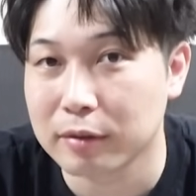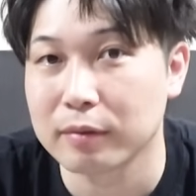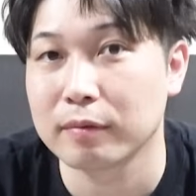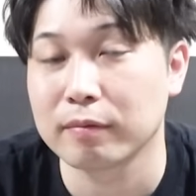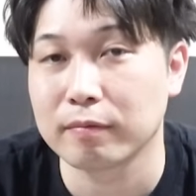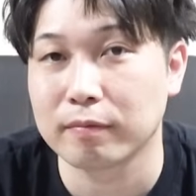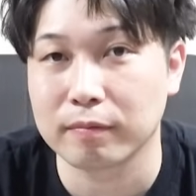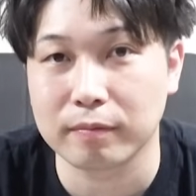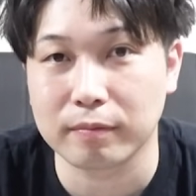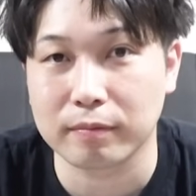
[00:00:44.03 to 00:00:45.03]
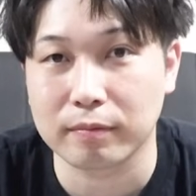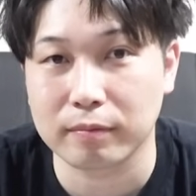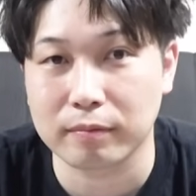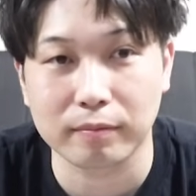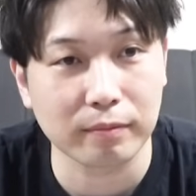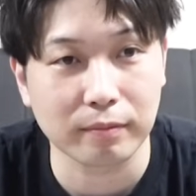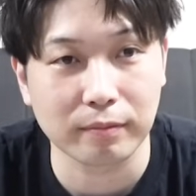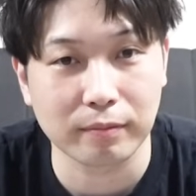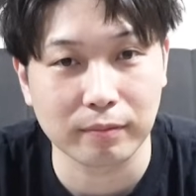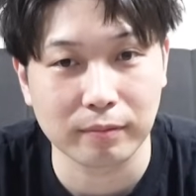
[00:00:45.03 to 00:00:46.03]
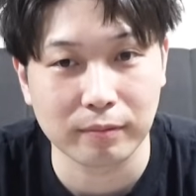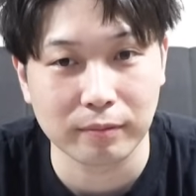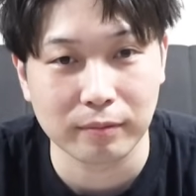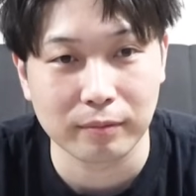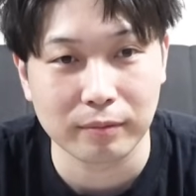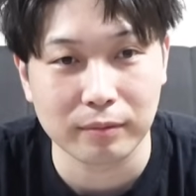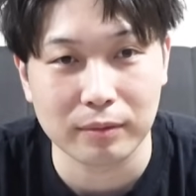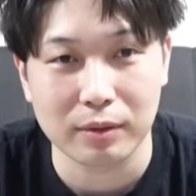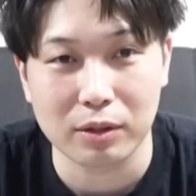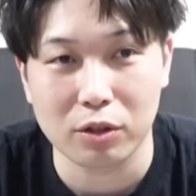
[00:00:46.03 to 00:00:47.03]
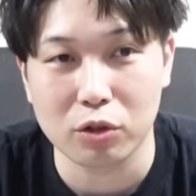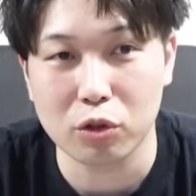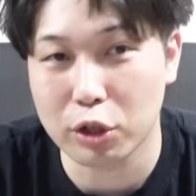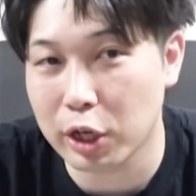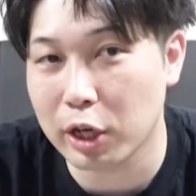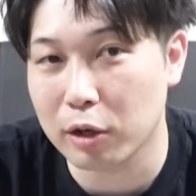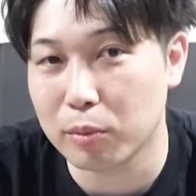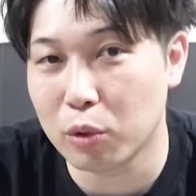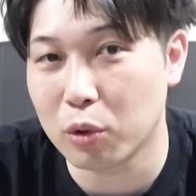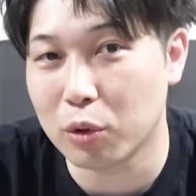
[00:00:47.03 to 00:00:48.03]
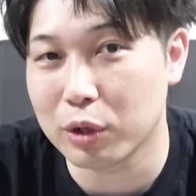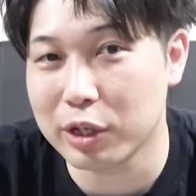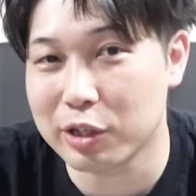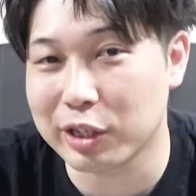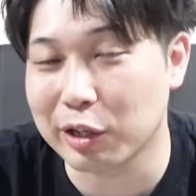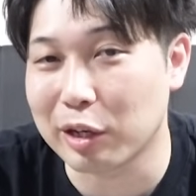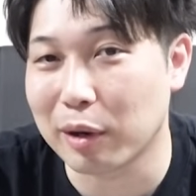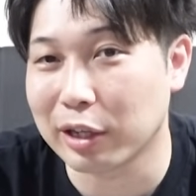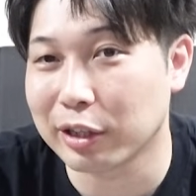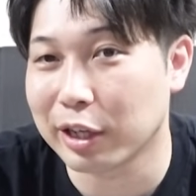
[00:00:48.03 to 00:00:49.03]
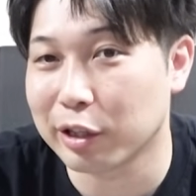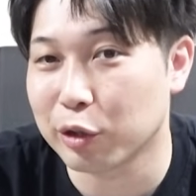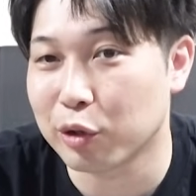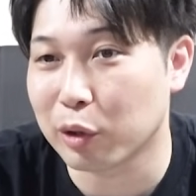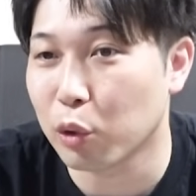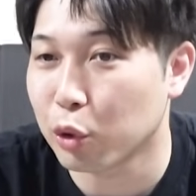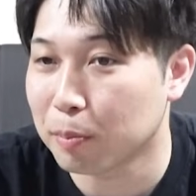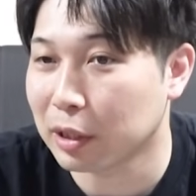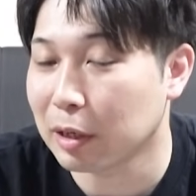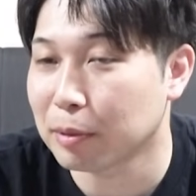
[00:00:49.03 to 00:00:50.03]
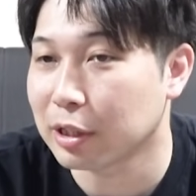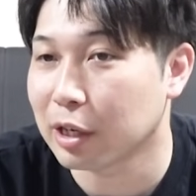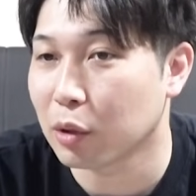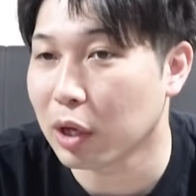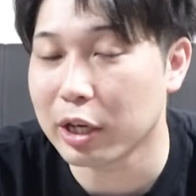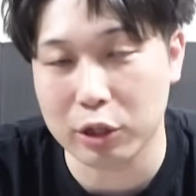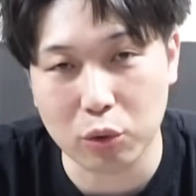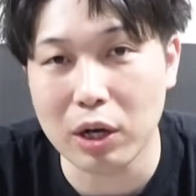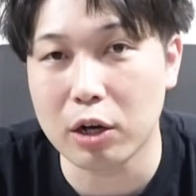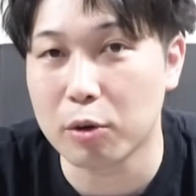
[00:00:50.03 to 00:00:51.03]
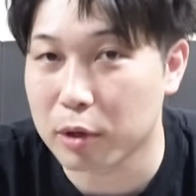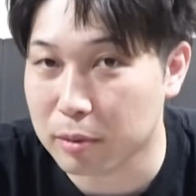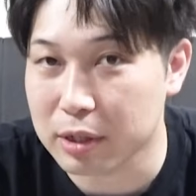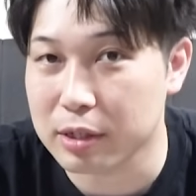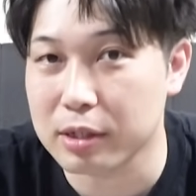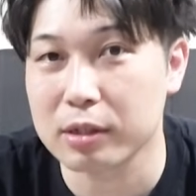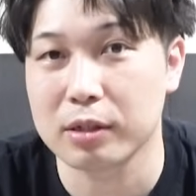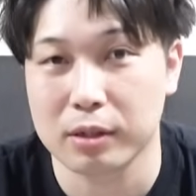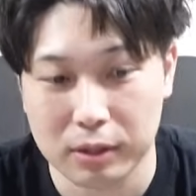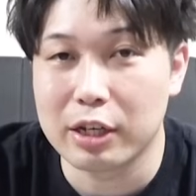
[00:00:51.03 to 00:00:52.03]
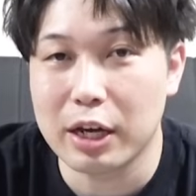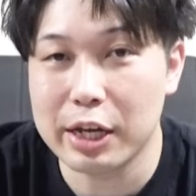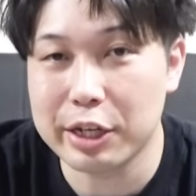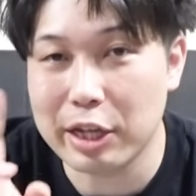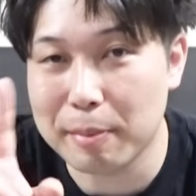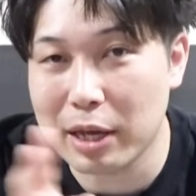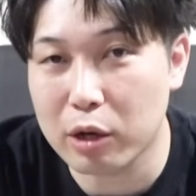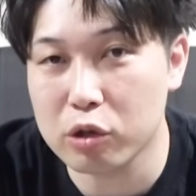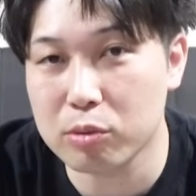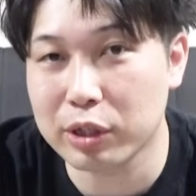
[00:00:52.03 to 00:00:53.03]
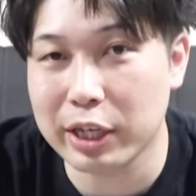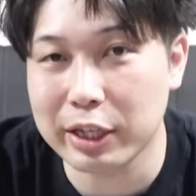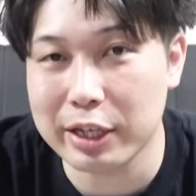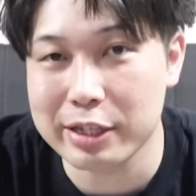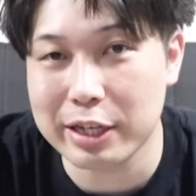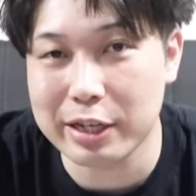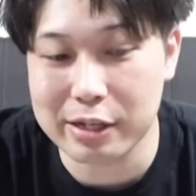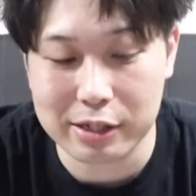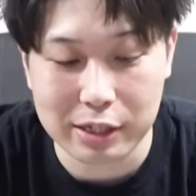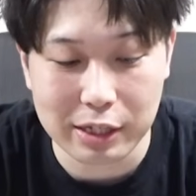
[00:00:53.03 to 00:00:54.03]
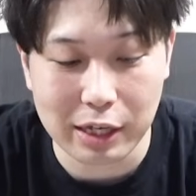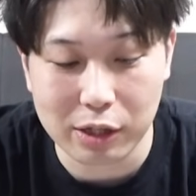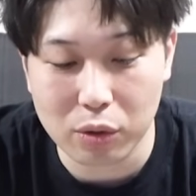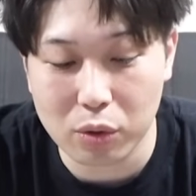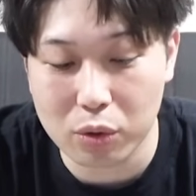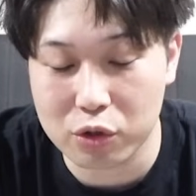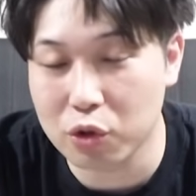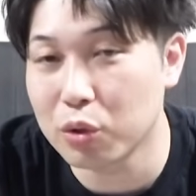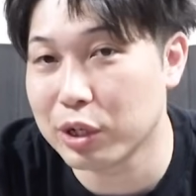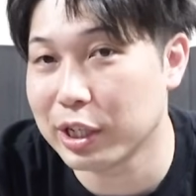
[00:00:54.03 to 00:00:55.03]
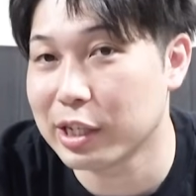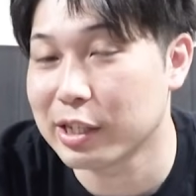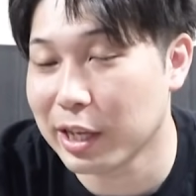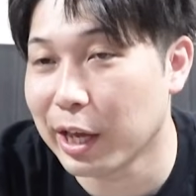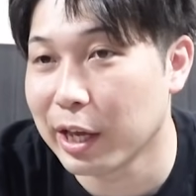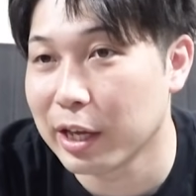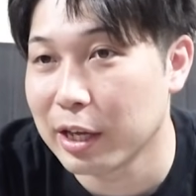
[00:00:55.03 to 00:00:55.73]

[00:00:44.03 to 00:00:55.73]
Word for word: そしたら、あとモンテ、将来的に狙うよって人は思ってもいいかもね。そうだね。もう、いつ引けるか分かんないっていうよりは、こういうピックアップで狙うのがいいとは思います。はい、2体目。こいつも低円適正ですけど、超飛ですね。